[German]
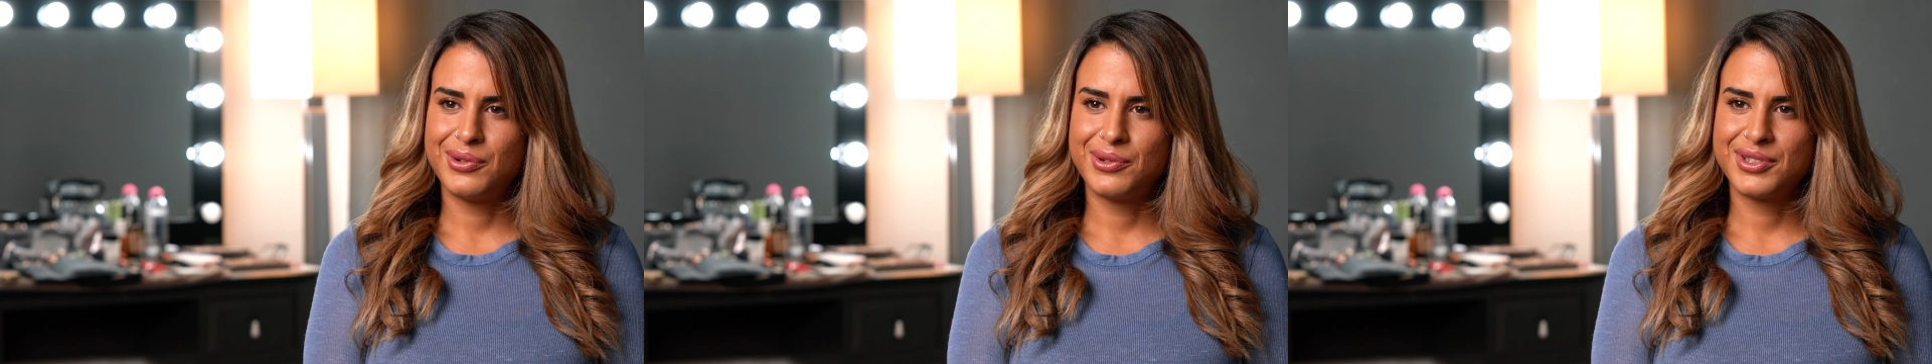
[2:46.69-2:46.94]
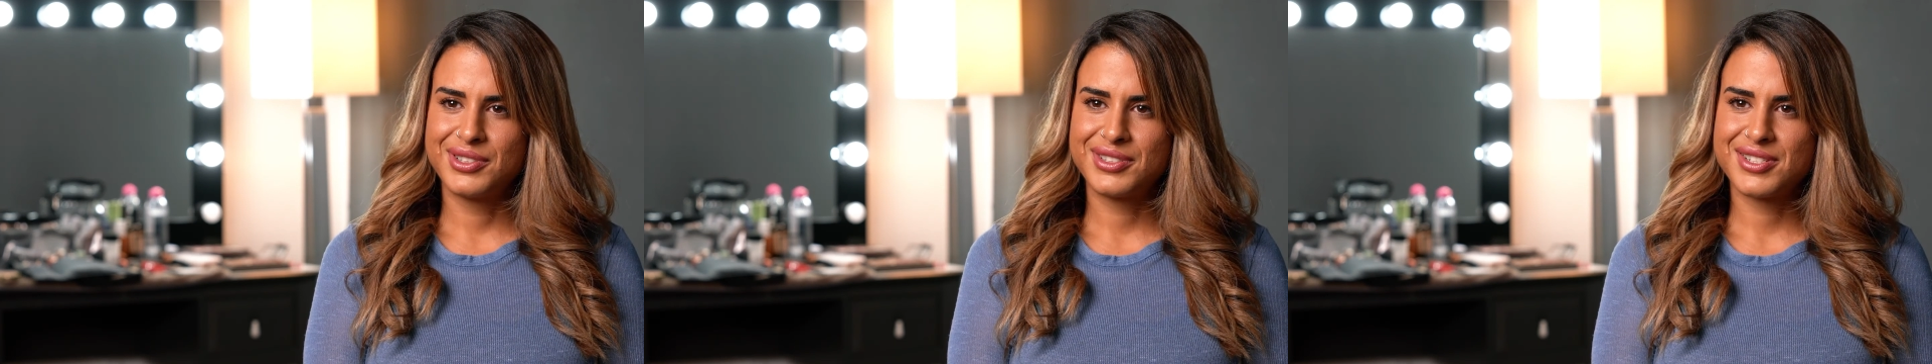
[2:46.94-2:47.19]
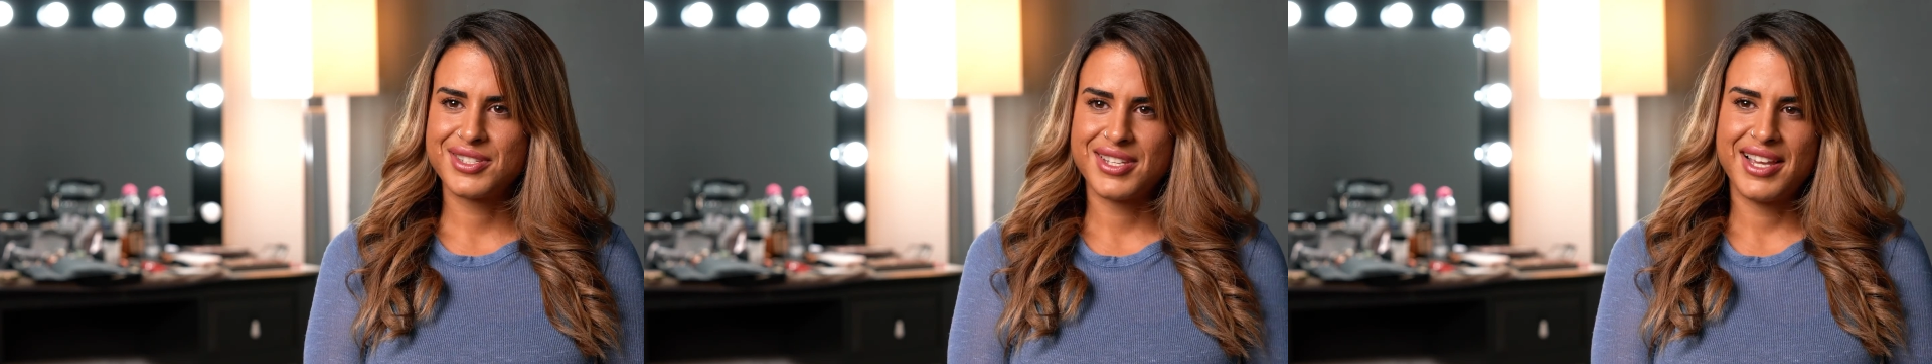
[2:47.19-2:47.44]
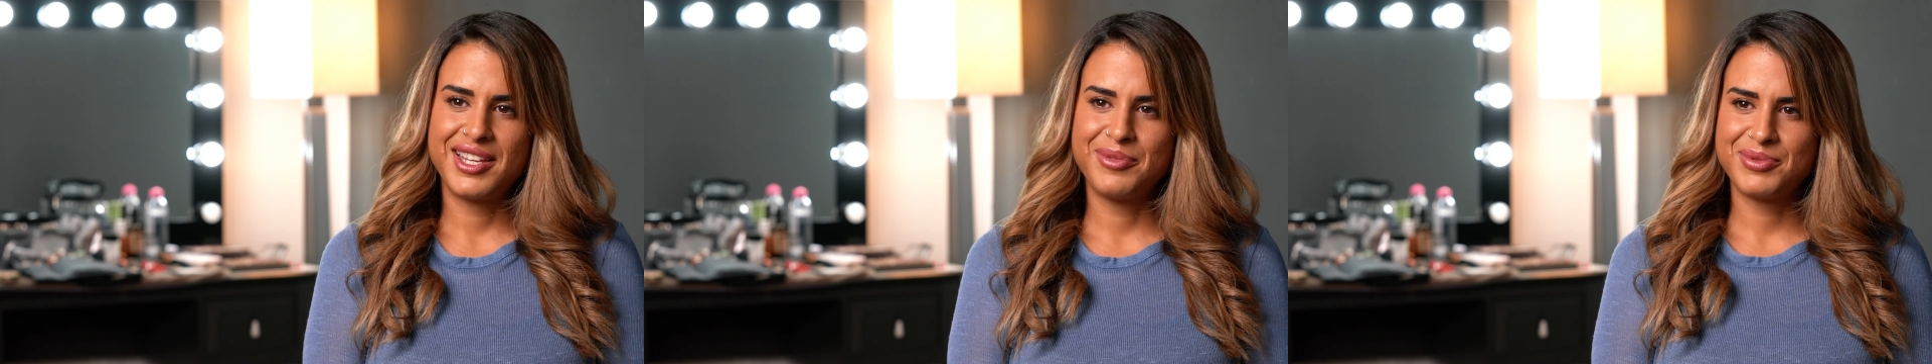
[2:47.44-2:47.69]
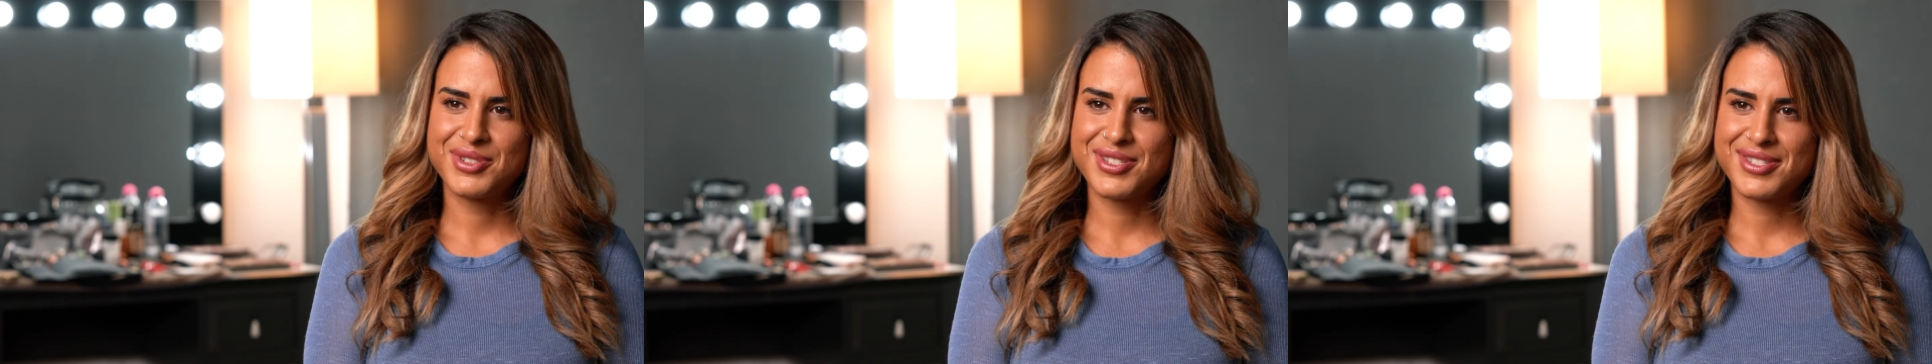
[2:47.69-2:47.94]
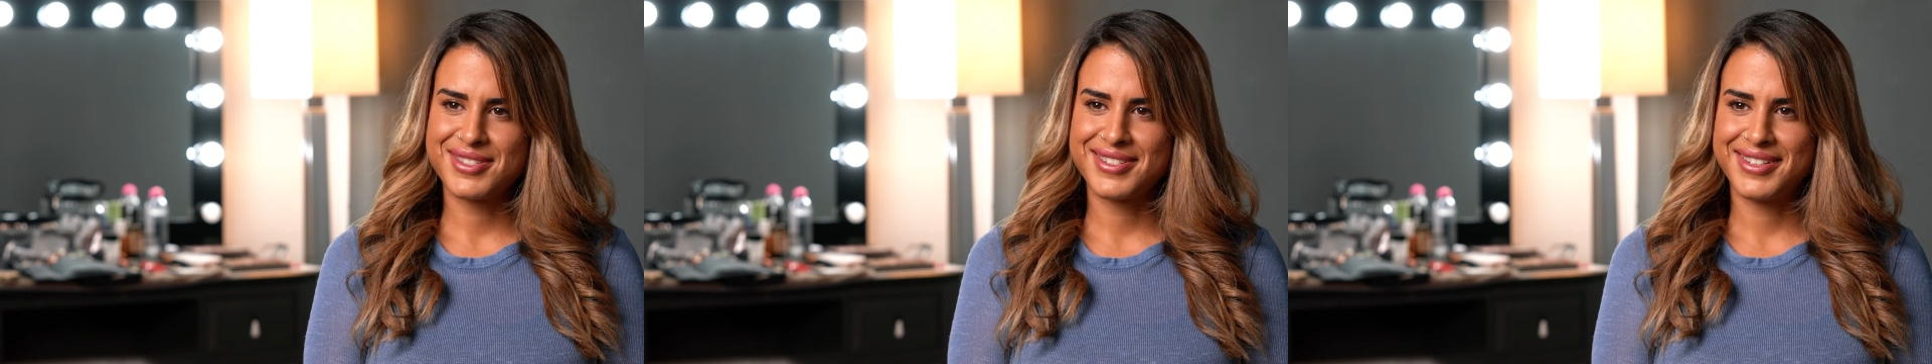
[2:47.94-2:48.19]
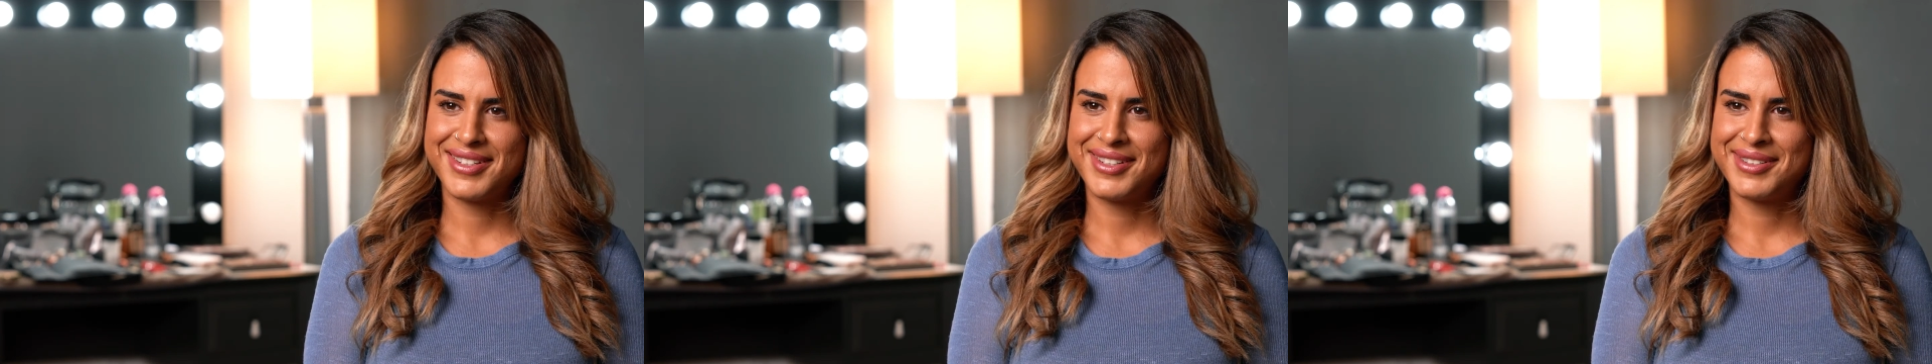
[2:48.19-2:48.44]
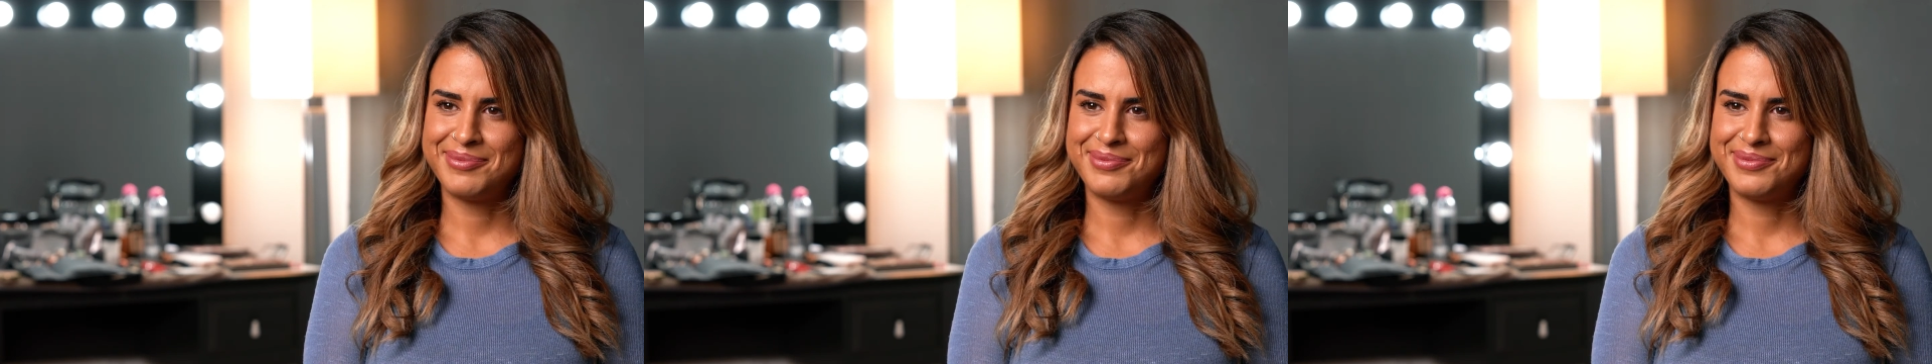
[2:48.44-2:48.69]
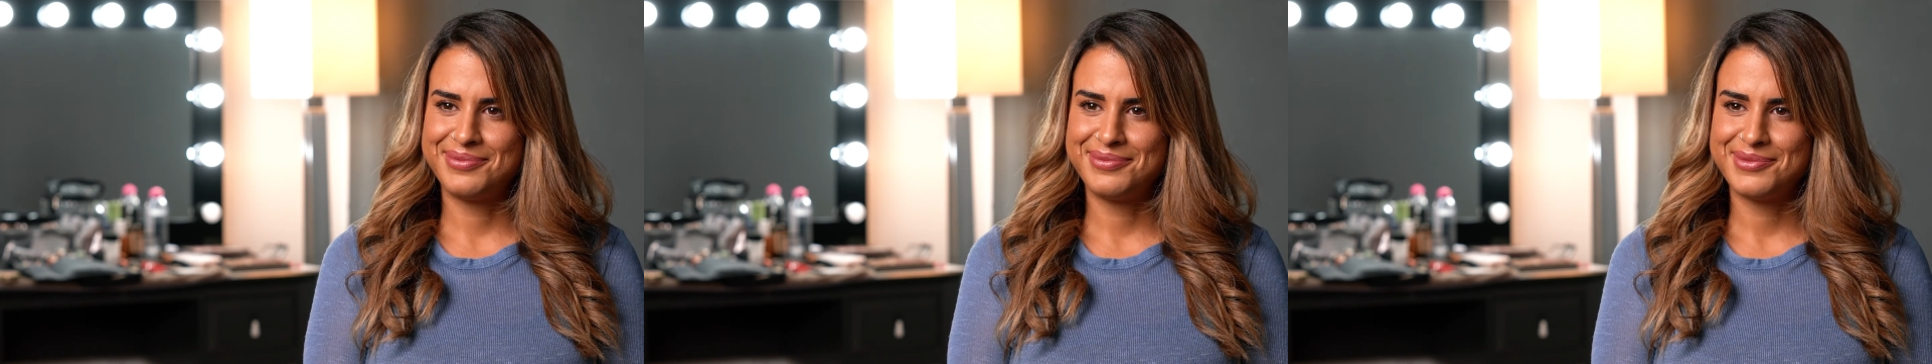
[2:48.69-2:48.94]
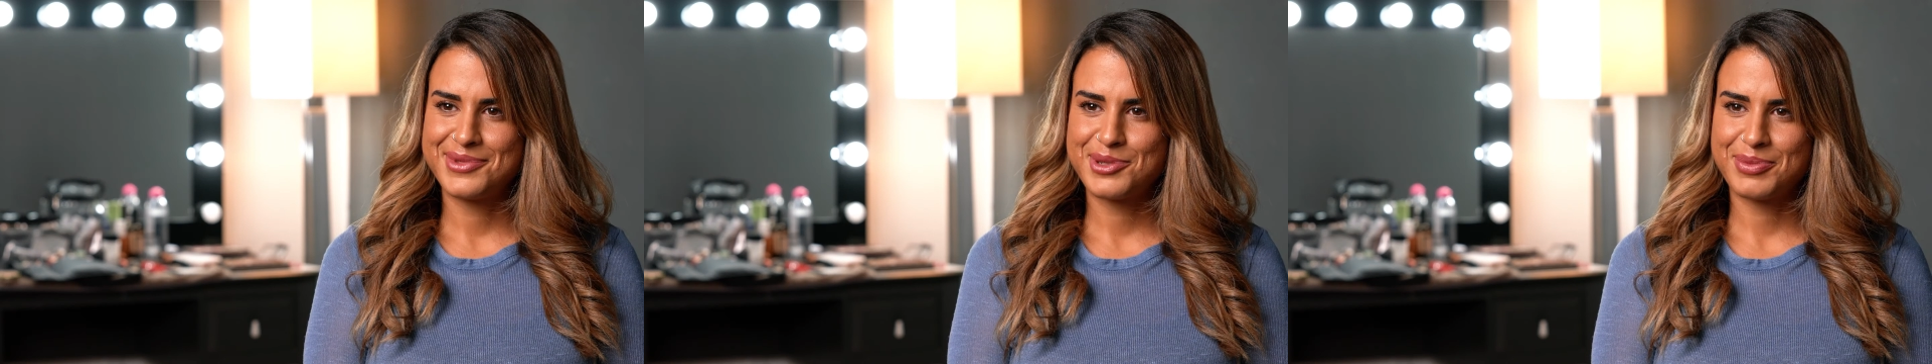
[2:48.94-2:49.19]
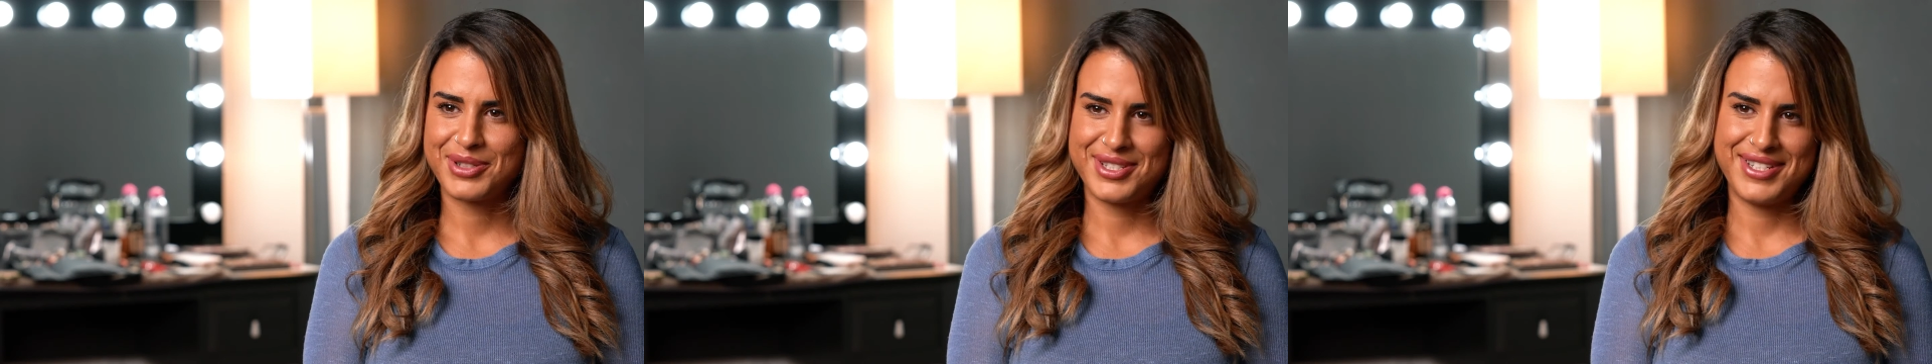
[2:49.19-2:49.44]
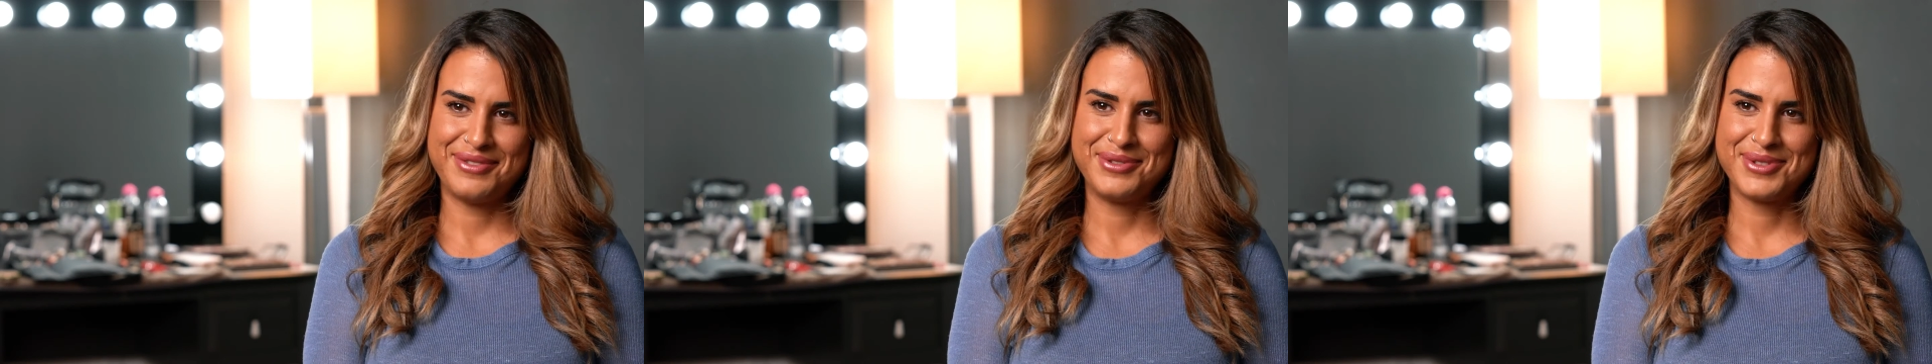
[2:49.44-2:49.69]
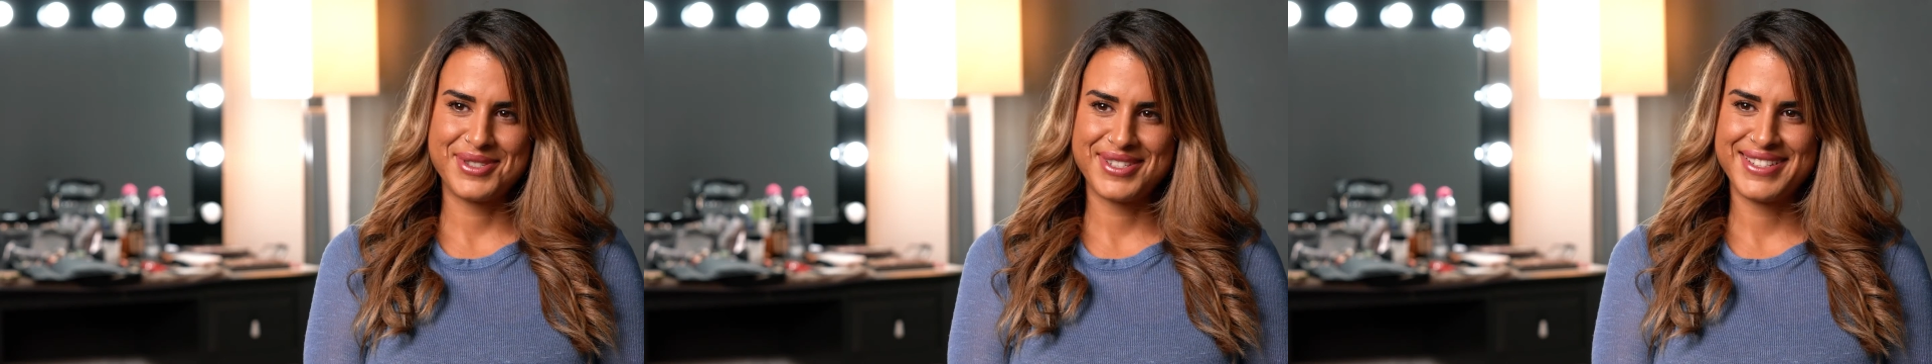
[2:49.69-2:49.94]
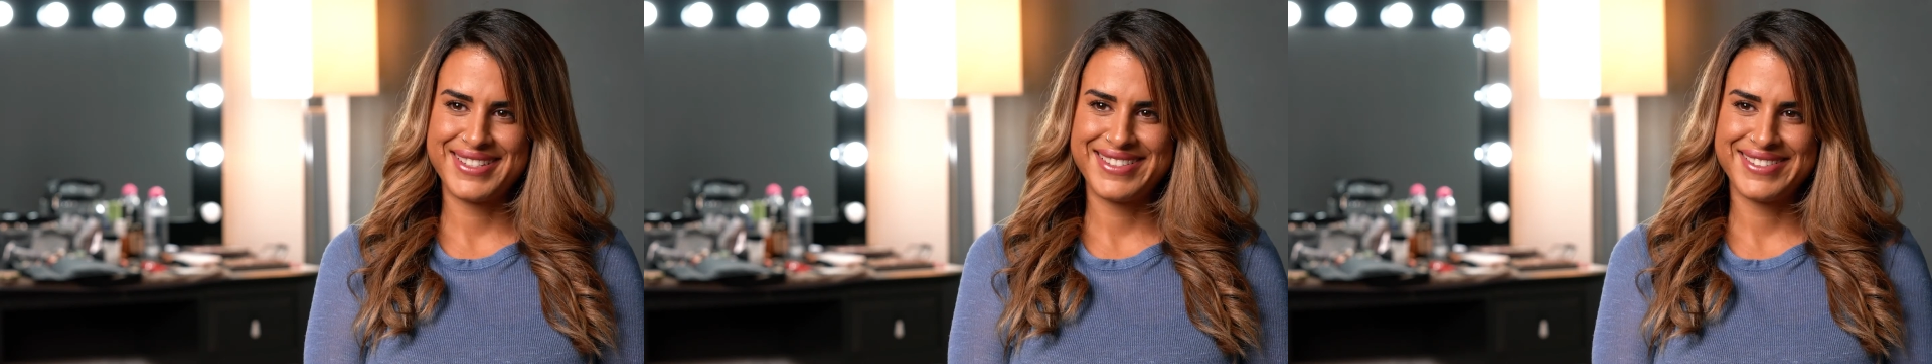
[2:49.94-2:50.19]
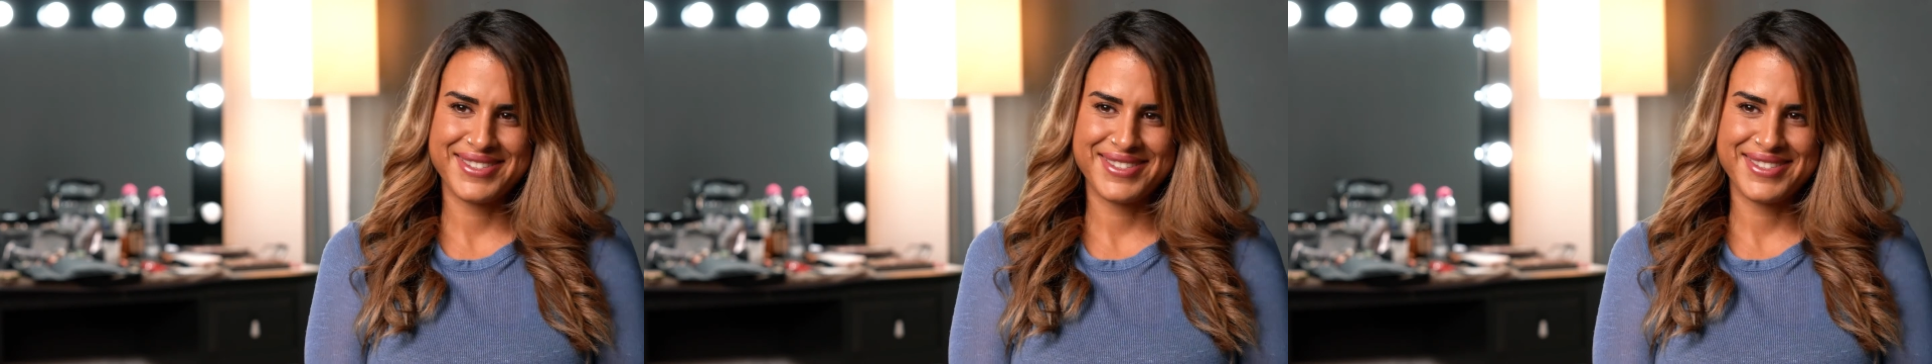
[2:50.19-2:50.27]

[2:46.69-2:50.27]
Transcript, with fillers: Und das Ergebnis ähm, spricht ja für sich.